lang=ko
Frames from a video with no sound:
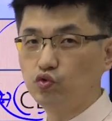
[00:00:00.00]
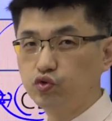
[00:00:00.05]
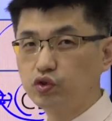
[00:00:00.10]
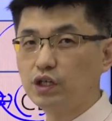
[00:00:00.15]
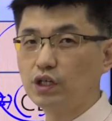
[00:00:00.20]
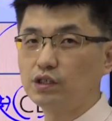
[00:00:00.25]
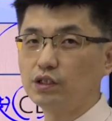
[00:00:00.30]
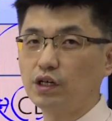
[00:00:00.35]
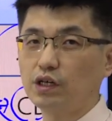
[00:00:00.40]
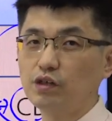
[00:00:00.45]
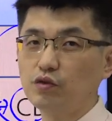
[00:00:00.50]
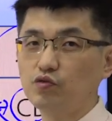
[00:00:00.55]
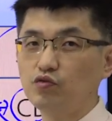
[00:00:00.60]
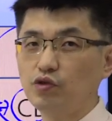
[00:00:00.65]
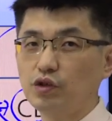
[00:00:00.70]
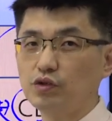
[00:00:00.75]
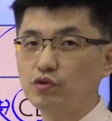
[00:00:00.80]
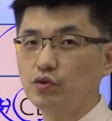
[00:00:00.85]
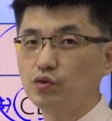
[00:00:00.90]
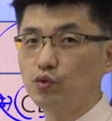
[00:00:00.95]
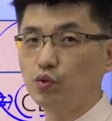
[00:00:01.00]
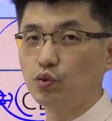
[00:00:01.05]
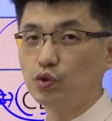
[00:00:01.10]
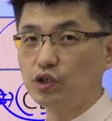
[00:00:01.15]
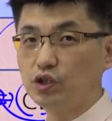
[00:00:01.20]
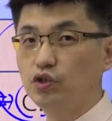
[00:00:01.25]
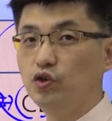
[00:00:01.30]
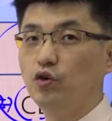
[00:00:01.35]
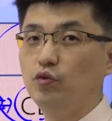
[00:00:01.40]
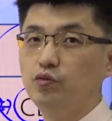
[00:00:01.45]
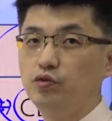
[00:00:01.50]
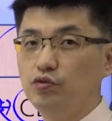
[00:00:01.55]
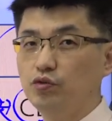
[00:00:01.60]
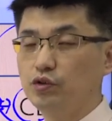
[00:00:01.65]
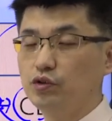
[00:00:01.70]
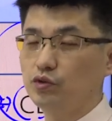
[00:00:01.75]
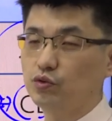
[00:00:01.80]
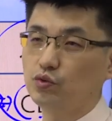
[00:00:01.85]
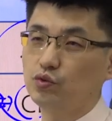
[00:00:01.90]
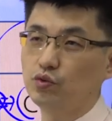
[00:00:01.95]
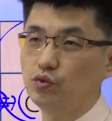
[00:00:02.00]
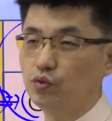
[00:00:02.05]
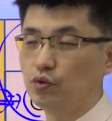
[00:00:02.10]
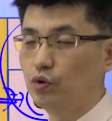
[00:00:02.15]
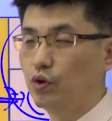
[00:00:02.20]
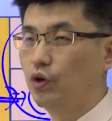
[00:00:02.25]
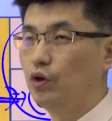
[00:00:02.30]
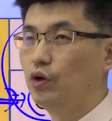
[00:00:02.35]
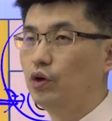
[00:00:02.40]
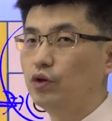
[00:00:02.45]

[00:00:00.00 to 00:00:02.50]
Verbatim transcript: 투자자를 위해서도 기업을 위해서도